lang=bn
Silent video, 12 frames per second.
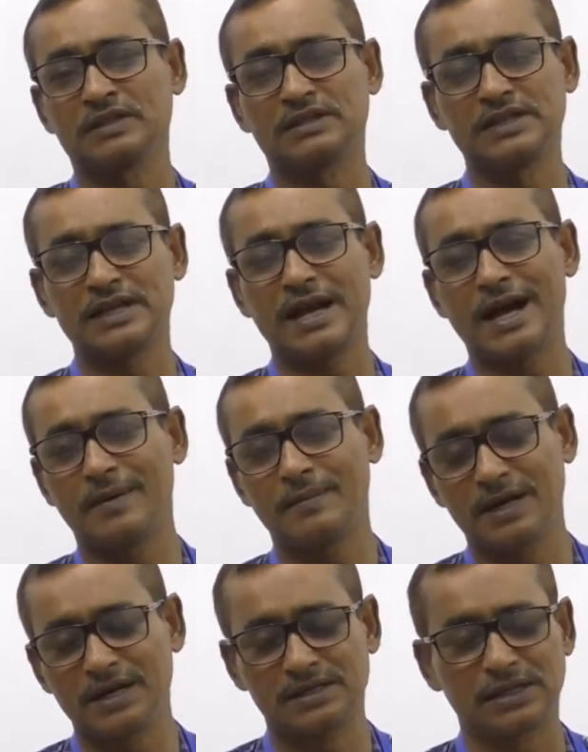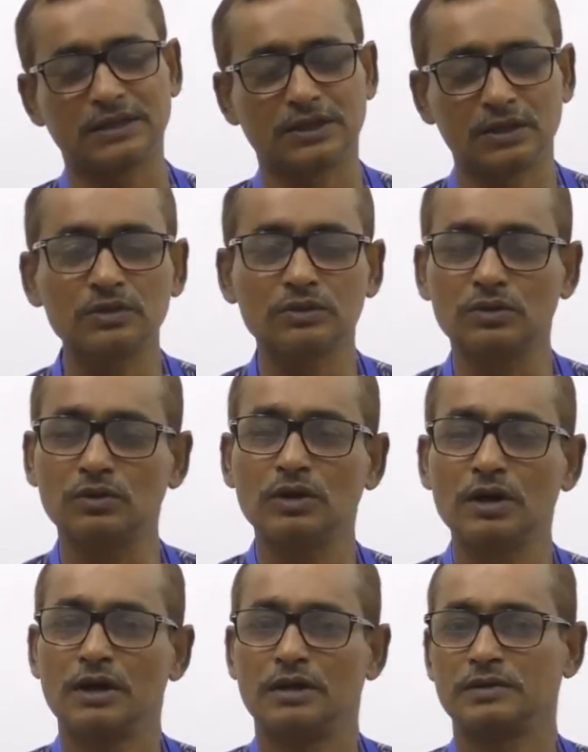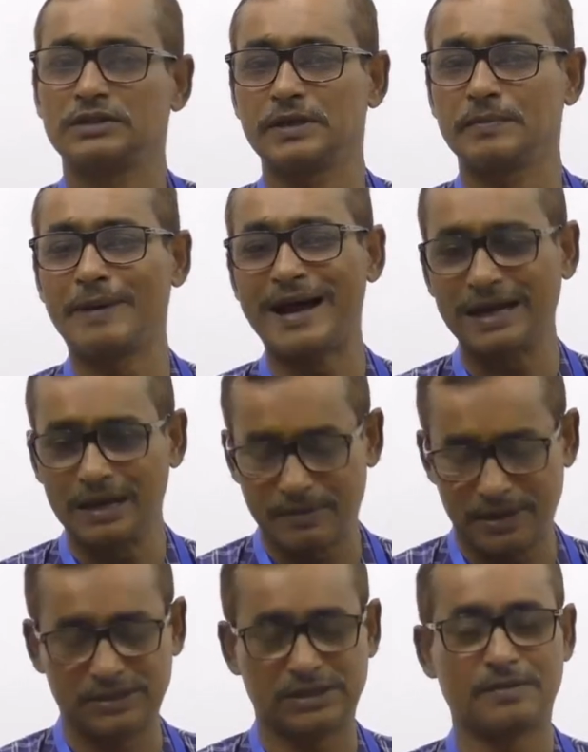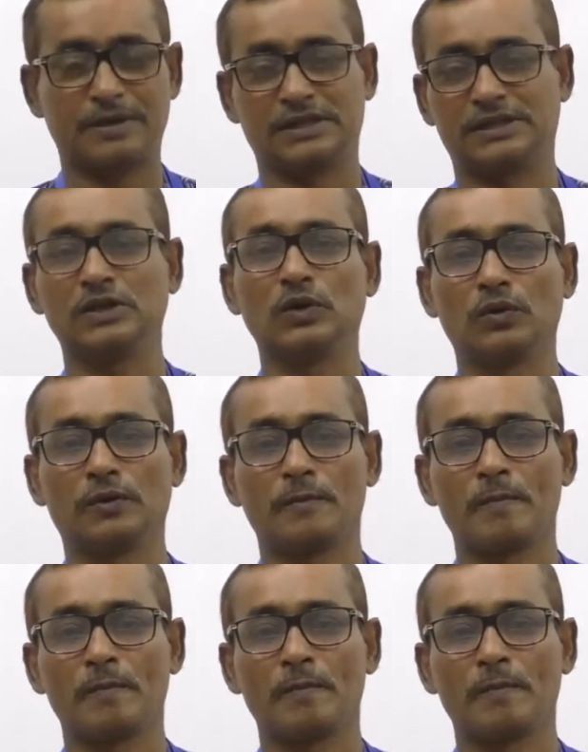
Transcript: যে আমরা সাধারণত যে বাংলা ভাষাভাষী লোক